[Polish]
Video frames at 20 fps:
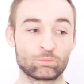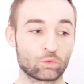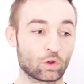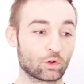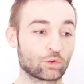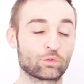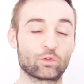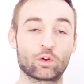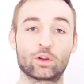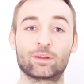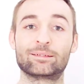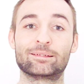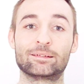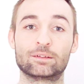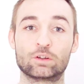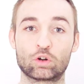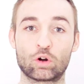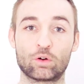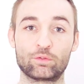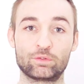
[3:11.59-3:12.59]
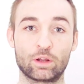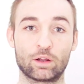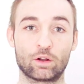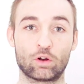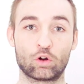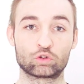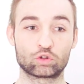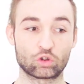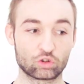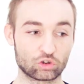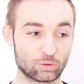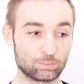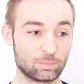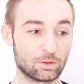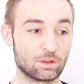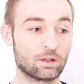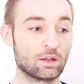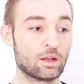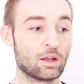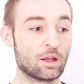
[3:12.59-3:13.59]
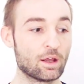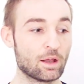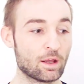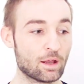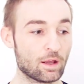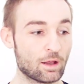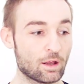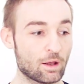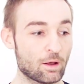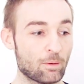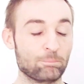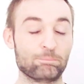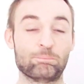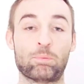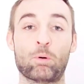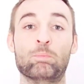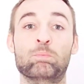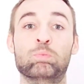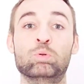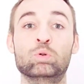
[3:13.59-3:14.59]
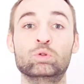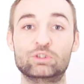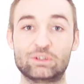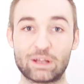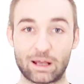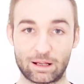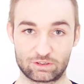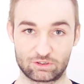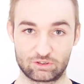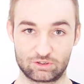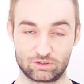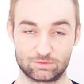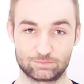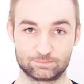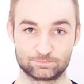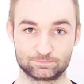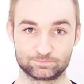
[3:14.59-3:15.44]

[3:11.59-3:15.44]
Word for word: o swoje zdrowie, o to, żeby pobudzać